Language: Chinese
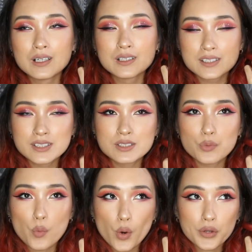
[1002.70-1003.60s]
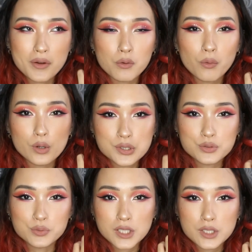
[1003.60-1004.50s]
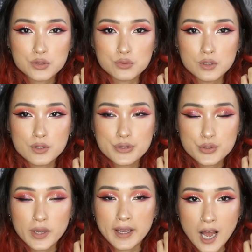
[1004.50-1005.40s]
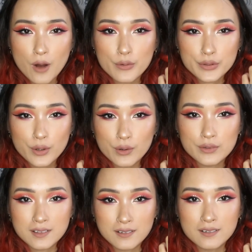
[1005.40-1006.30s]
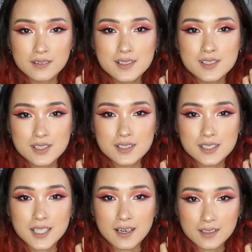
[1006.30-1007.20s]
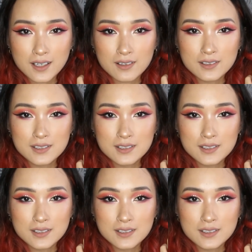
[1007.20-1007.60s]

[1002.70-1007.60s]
是我用过数一数二最好用的遮瑕膏，